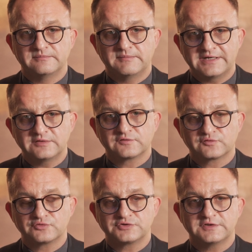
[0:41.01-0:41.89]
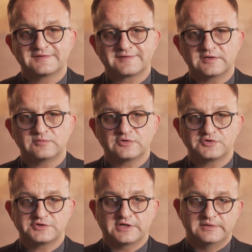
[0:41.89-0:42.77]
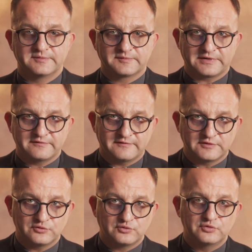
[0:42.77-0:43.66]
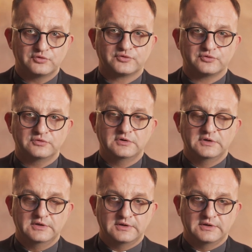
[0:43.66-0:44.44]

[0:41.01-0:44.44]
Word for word: mają służyć celom kościelnym, sprawowaniu kultu,